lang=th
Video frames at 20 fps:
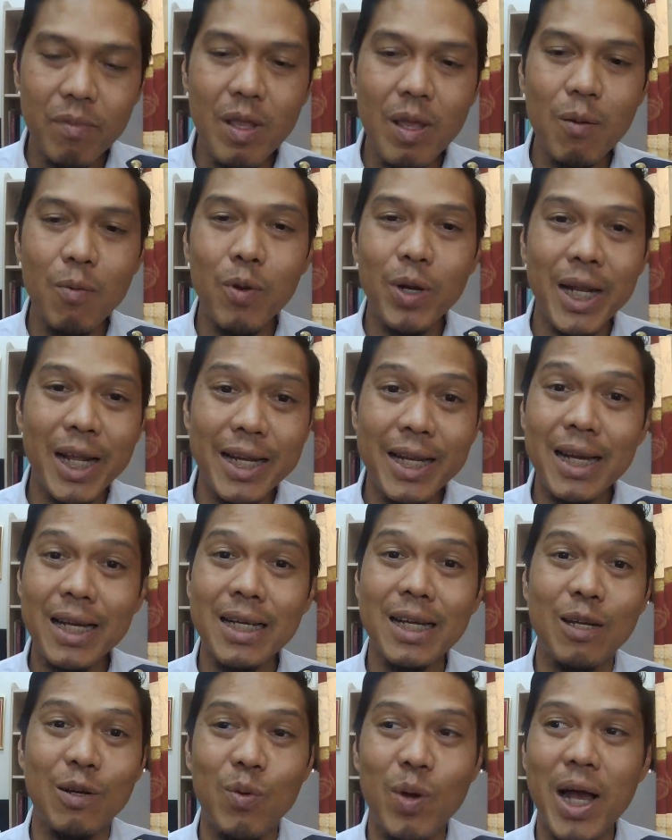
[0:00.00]
เพราะนั้นถ้า
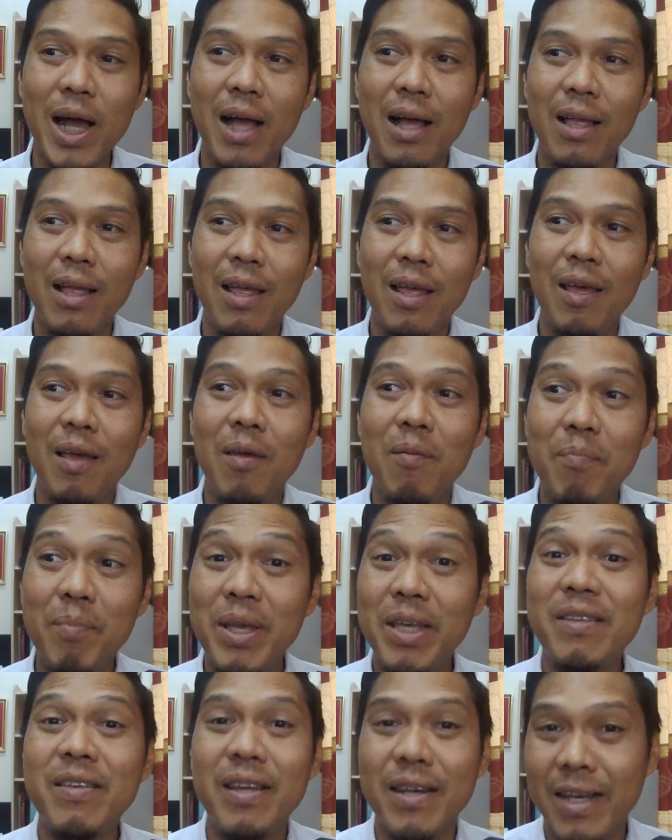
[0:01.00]
เกิดว่า
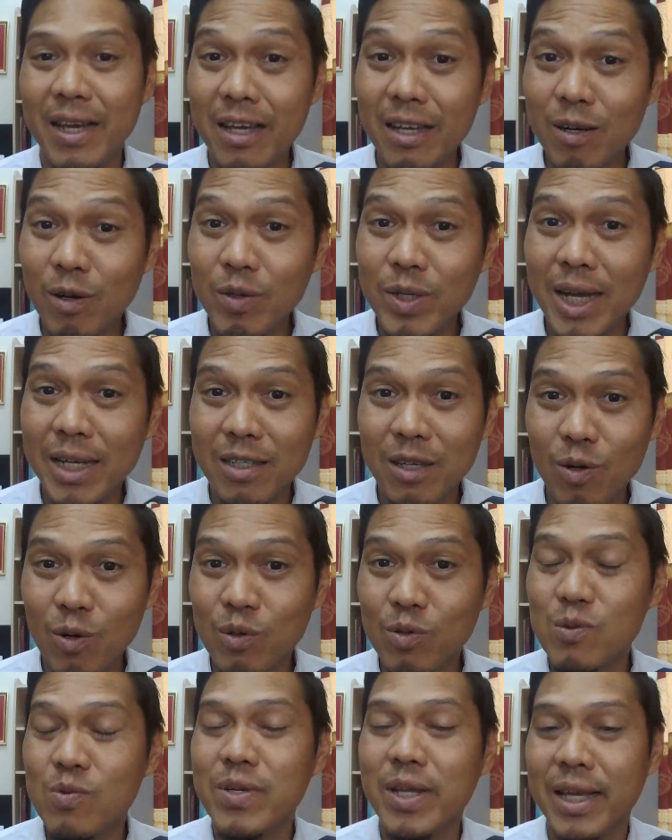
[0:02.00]
มีสิ่งไหนให้เขาอยากจะล
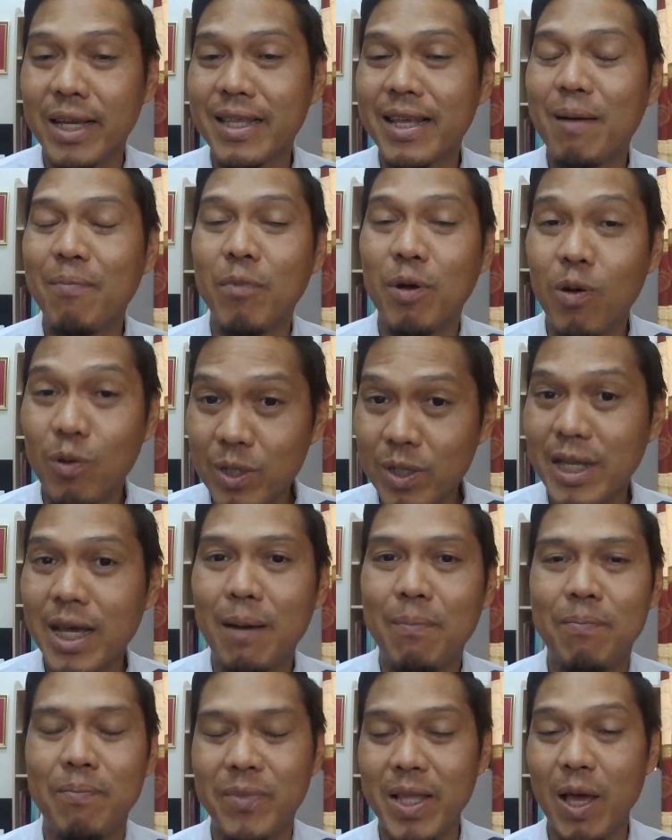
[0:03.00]
งทุนอยากจะทำเขาก็
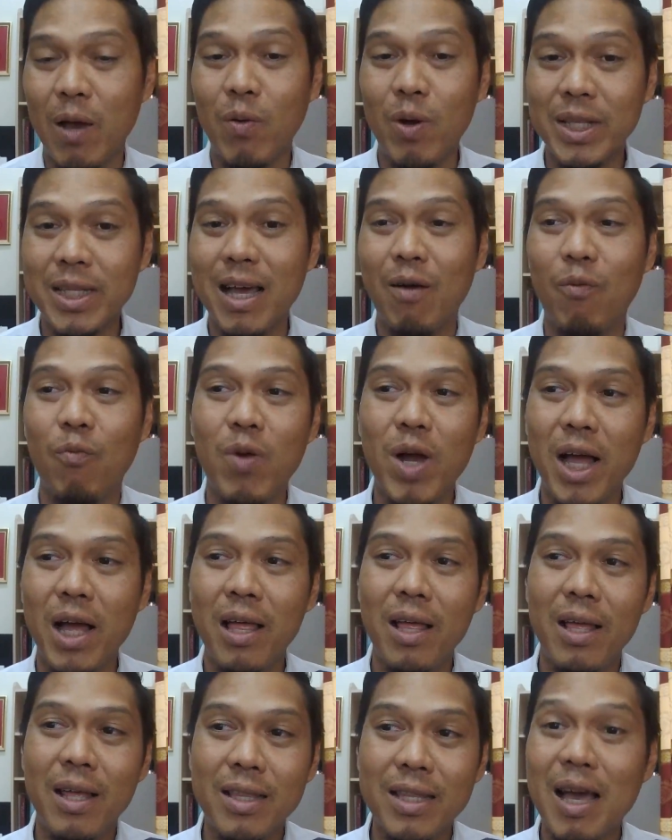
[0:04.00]
ทำ แต่ว่าถามว่า
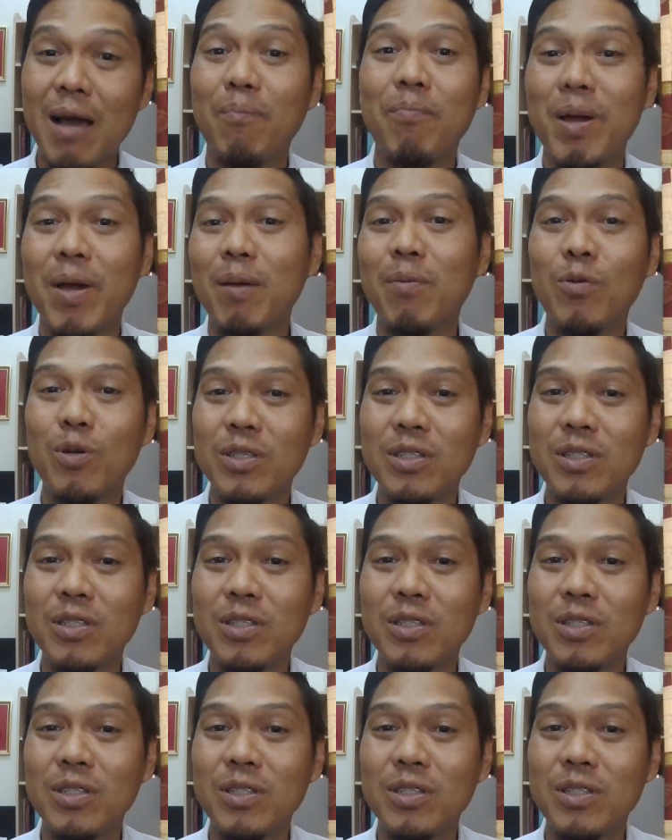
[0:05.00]
ทำไปเพราะ